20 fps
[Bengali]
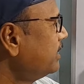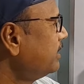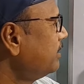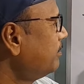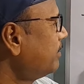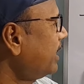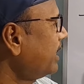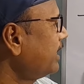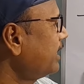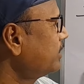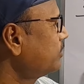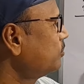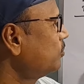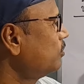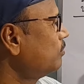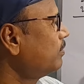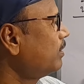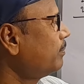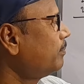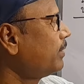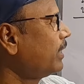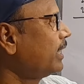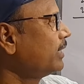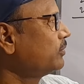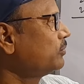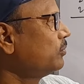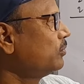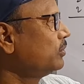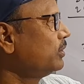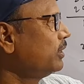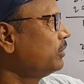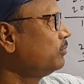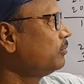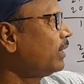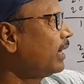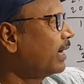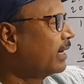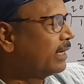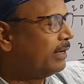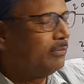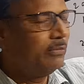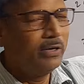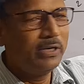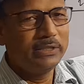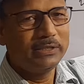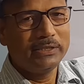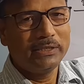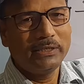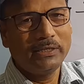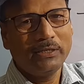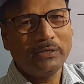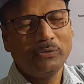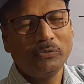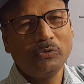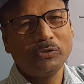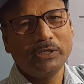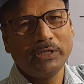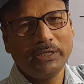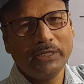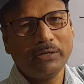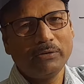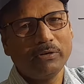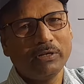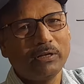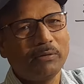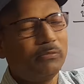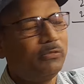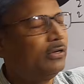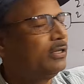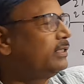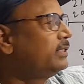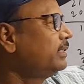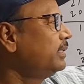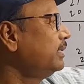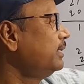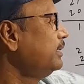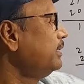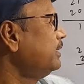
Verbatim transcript: যে মাইনাস হোক বা প্লাস হোক যেহেতু আগে বলেছে অতীতের কথা বলেছে